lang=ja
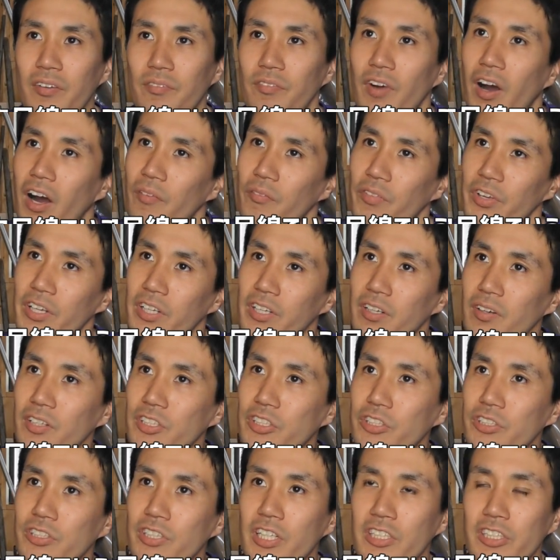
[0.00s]
まあアメリカは
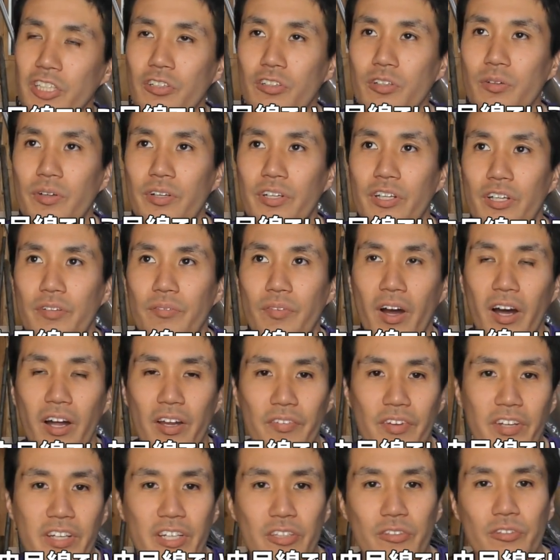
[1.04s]
銃弾車とかもあるけど、まあ
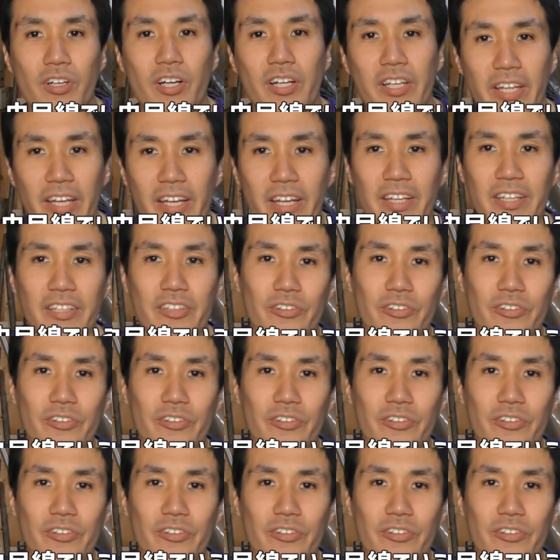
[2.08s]
アメリカとかね、